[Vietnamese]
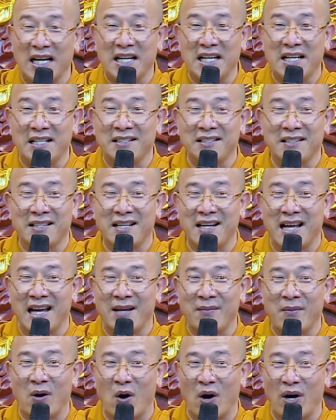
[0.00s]
liền như thế
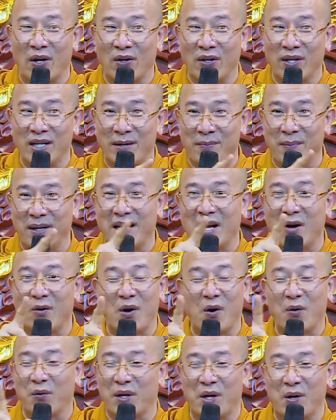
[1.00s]
này mà hỏi nó điểm bắt đầu
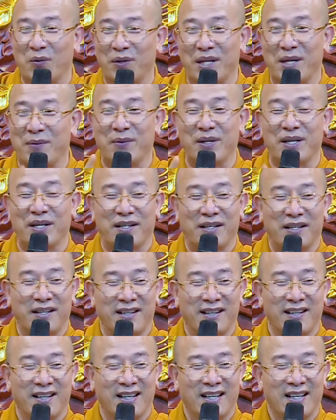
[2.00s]
đâu thì không tìm được
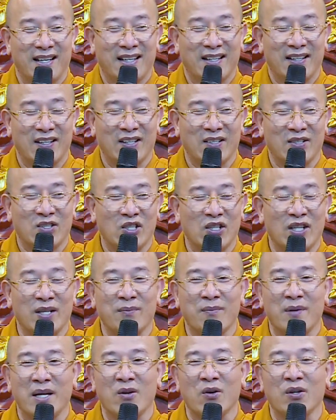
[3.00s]
đó, cho
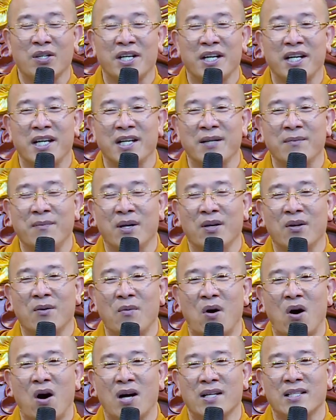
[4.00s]
nên mấy con kiến mà nó
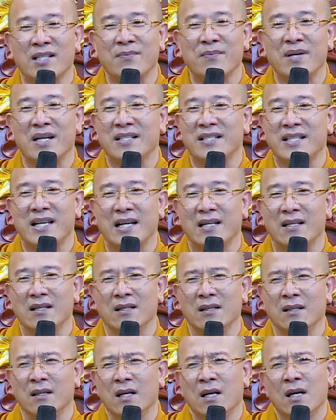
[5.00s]
bò trên miệng chén
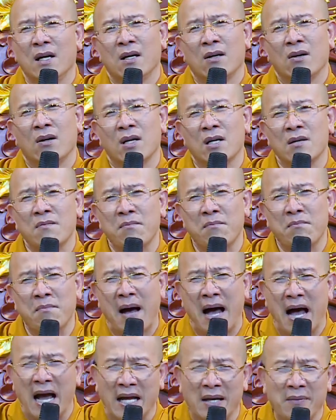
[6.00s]
nó cứ
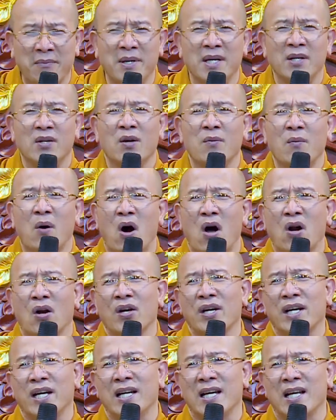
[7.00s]
mãi miết nó bò
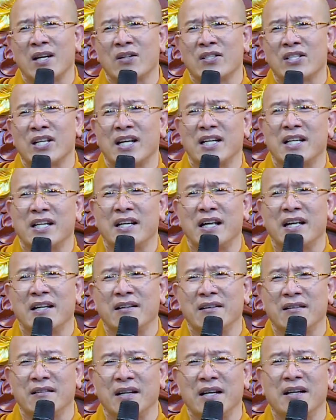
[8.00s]
nó nghĩ là nó sẽ đi
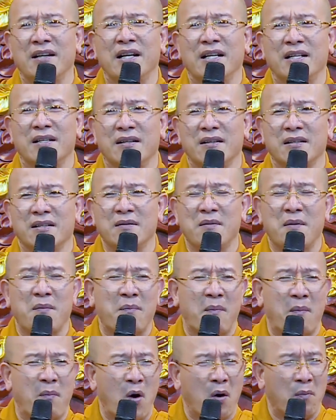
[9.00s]
đến đến đích
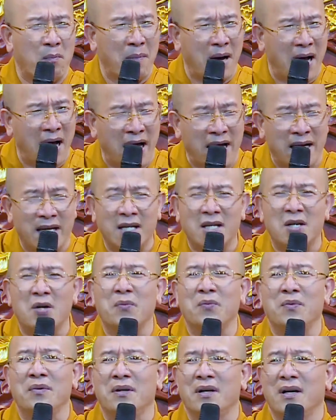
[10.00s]
nhưng mà bò mãi
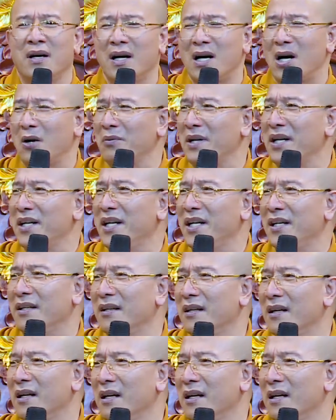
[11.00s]
không không đến đích